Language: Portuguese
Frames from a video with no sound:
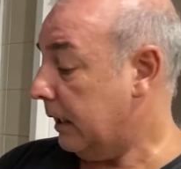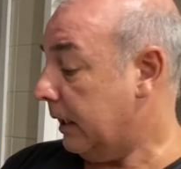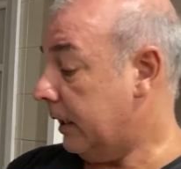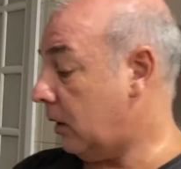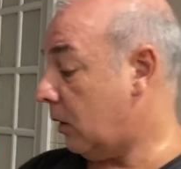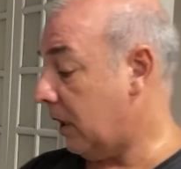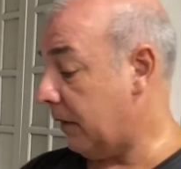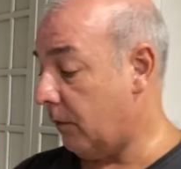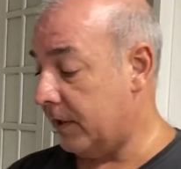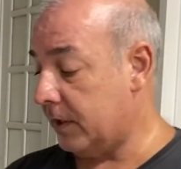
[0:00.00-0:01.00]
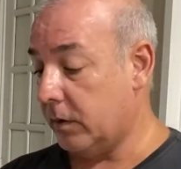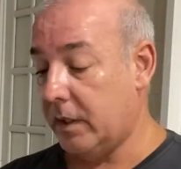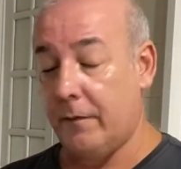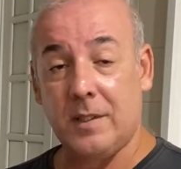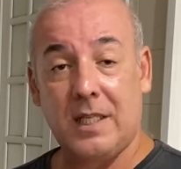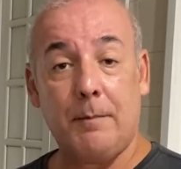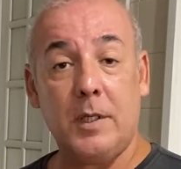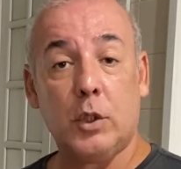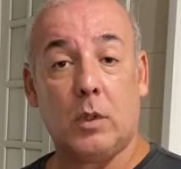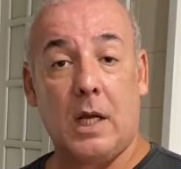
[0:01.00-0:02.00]
Então agora vamos fazer o que? Vamos começar a
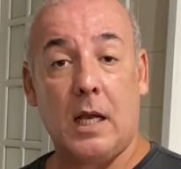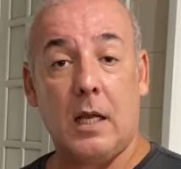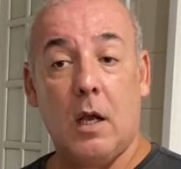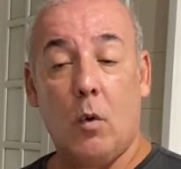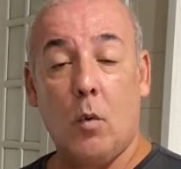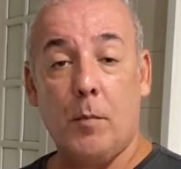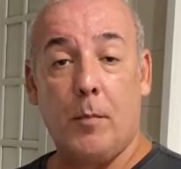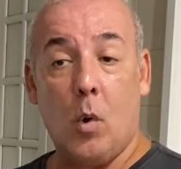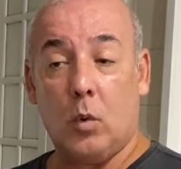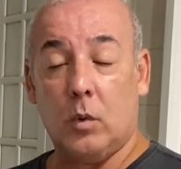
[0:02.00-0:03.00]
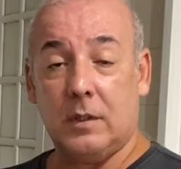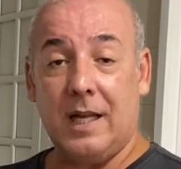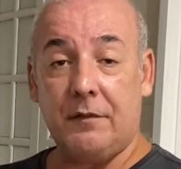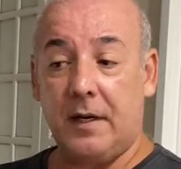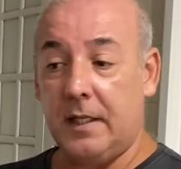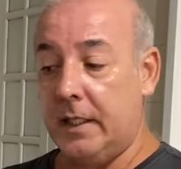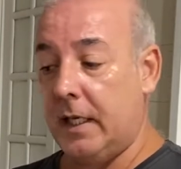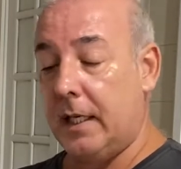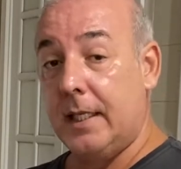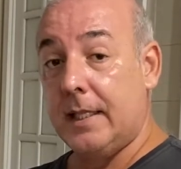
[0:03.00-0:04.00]
misturar um pouco da
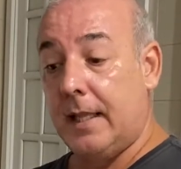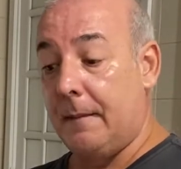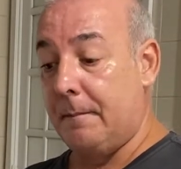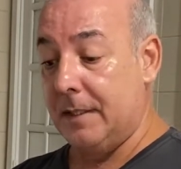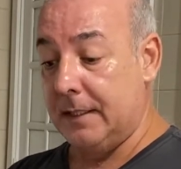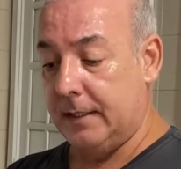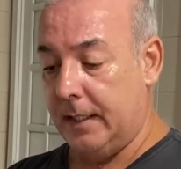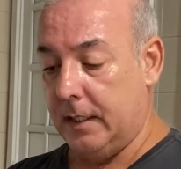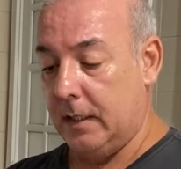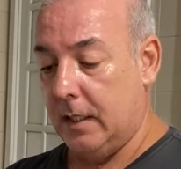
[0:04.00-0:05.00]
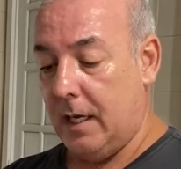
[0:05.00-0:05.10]
farinha e da manteiga.